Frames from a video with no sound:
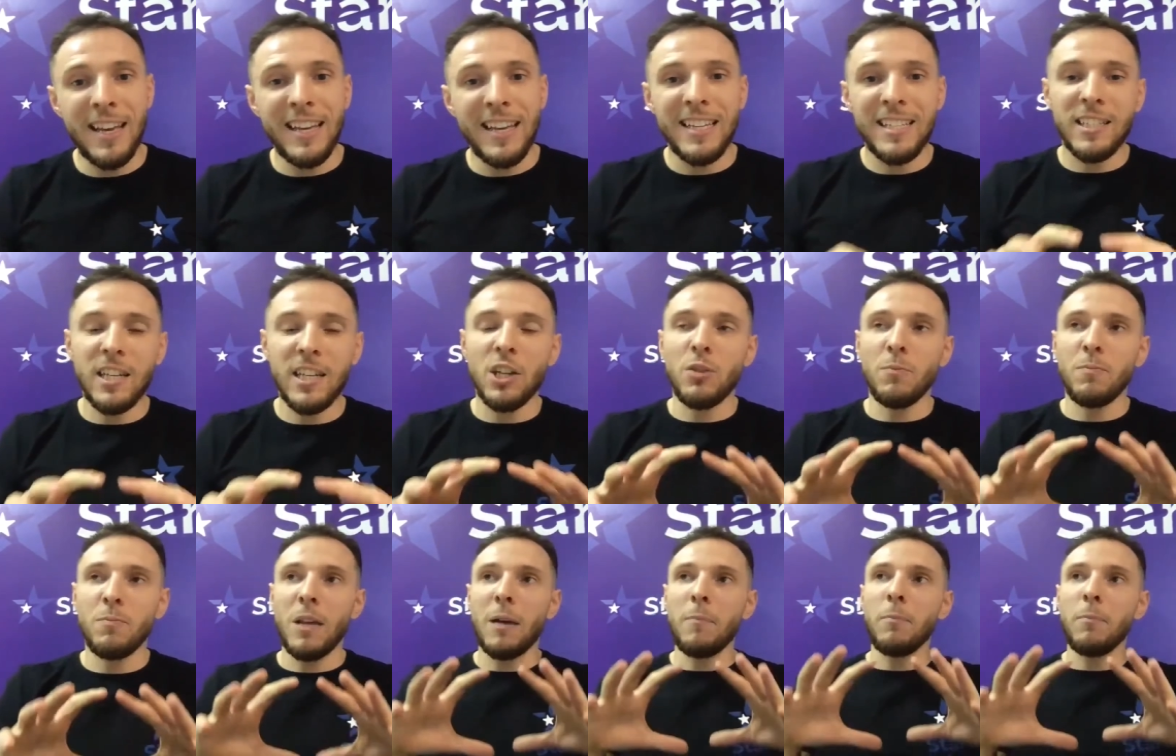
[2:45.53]
скажем
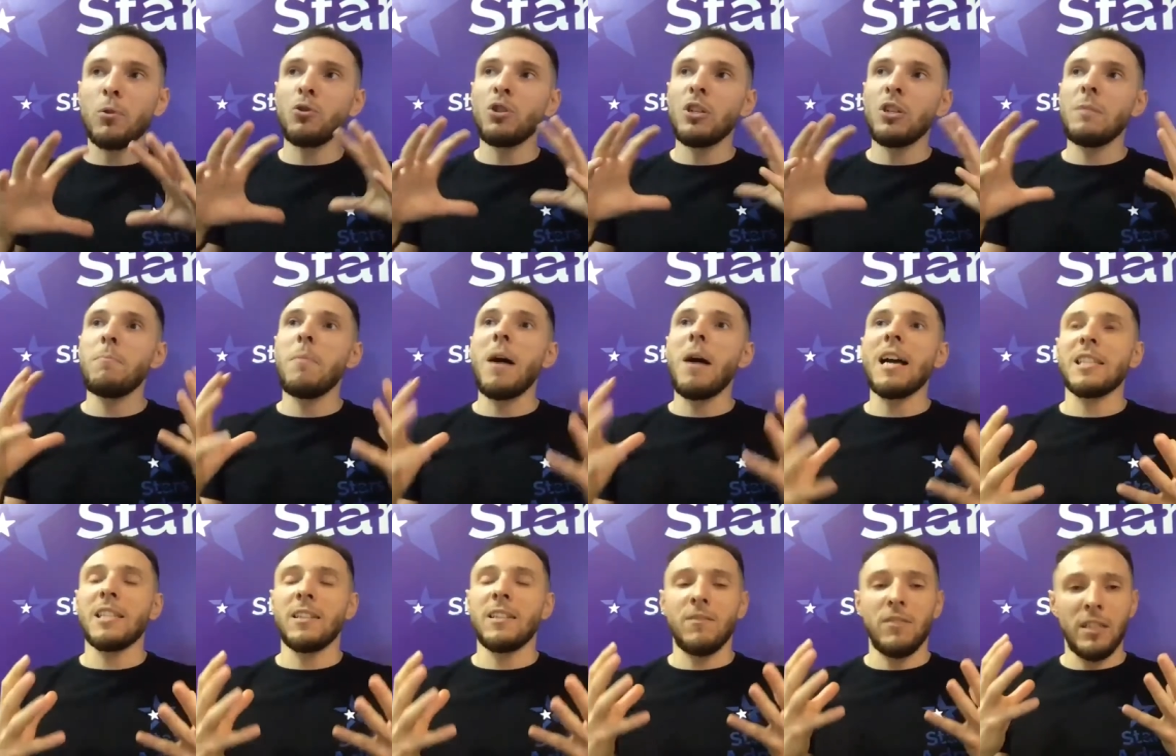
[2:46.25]
так, получить
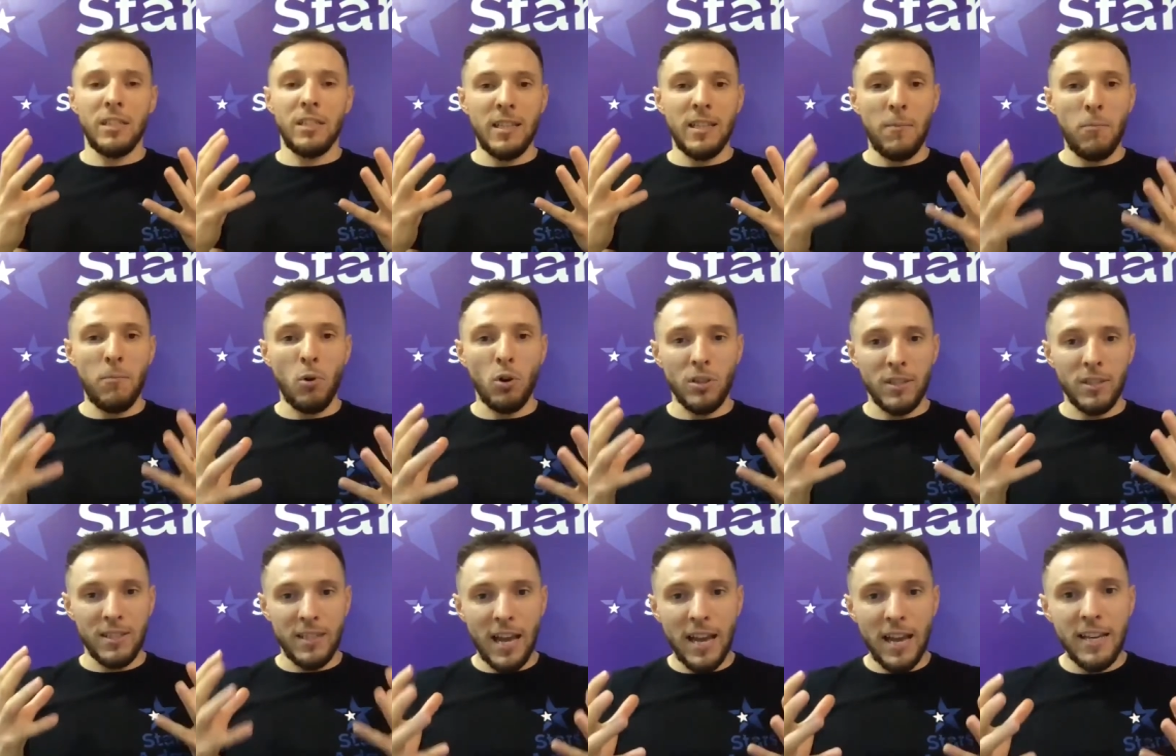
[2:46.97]
базовый набор
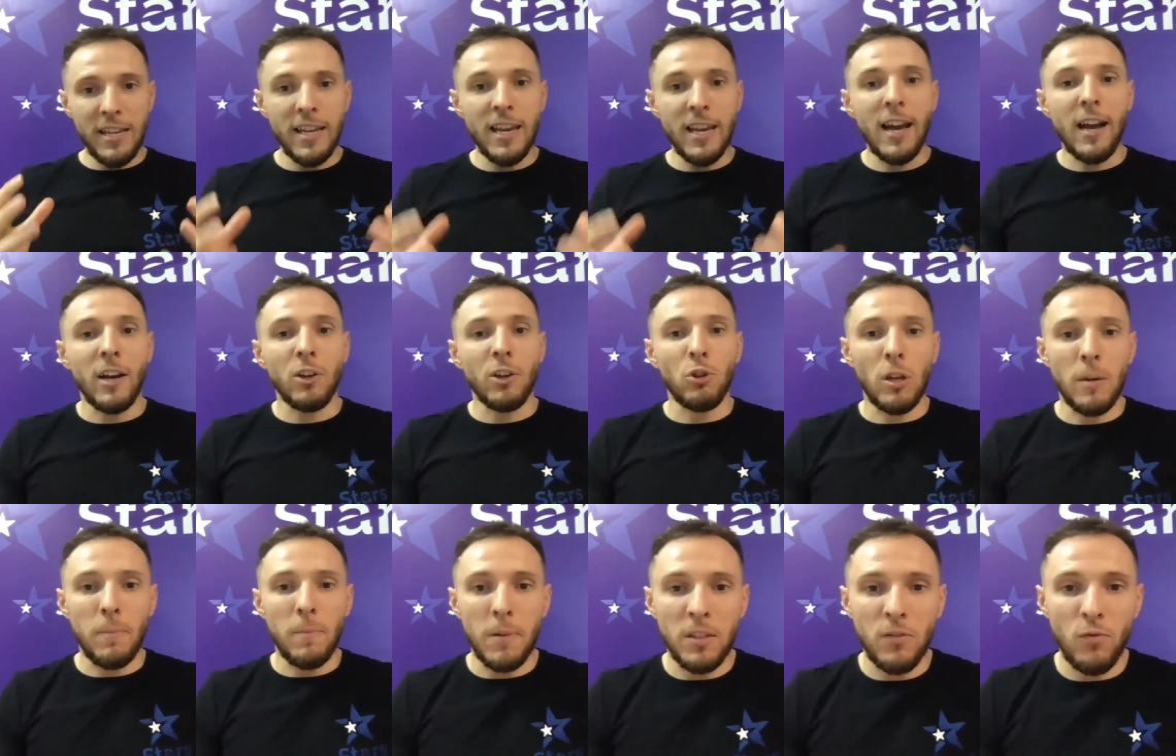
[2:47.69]
знаний, который
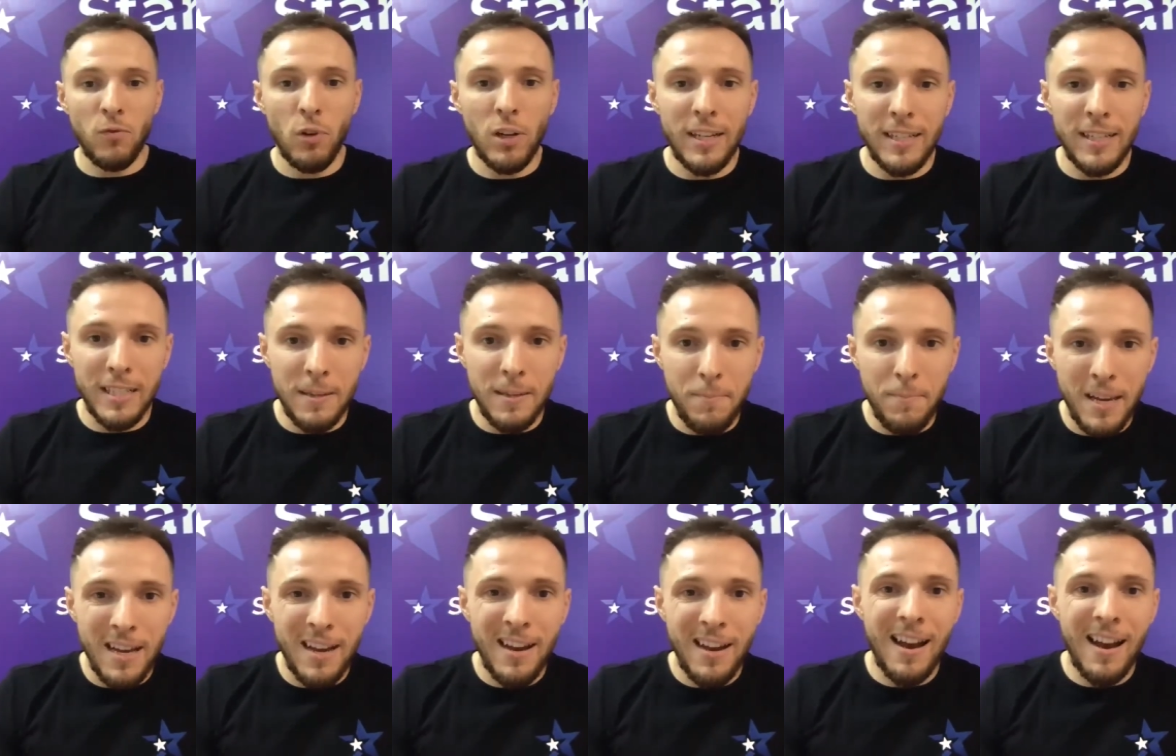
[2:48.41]
позволит тебе